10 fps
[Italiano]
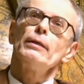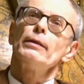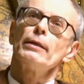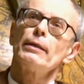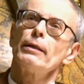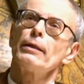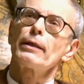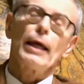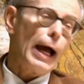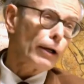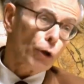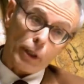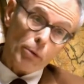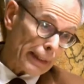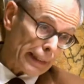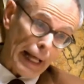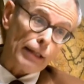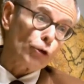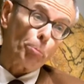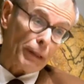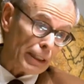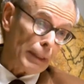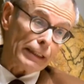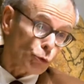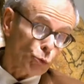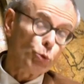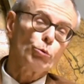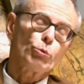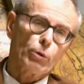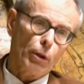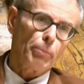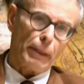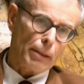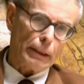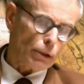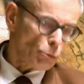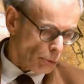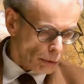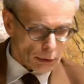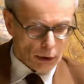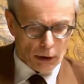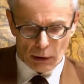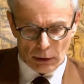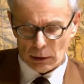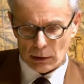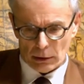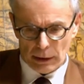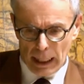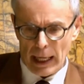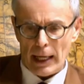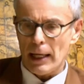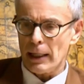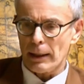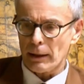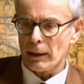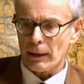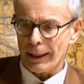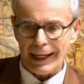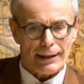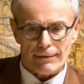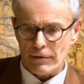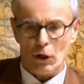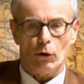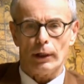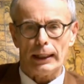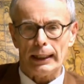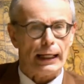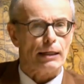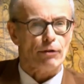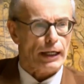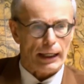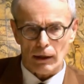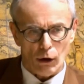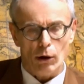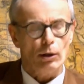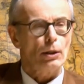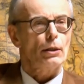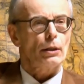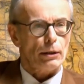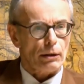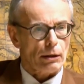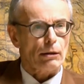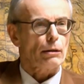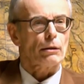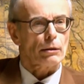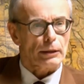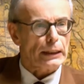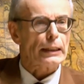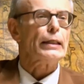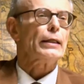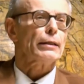eh, che hanno riguardato prima di tutto, prima di tutto le reazioni a livello eh, di